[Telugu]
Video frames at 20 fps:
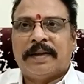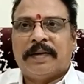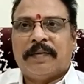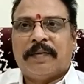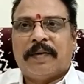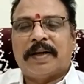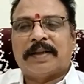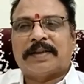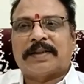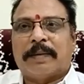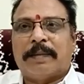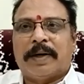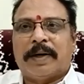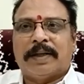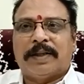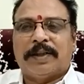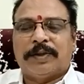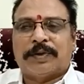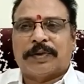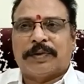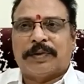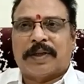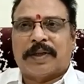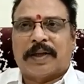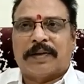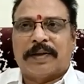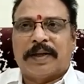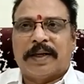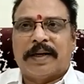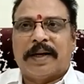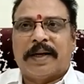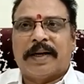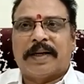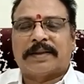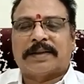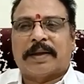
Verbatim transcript: వాళ్ళు సమర్థించుకుంటారు ఎన్నైనా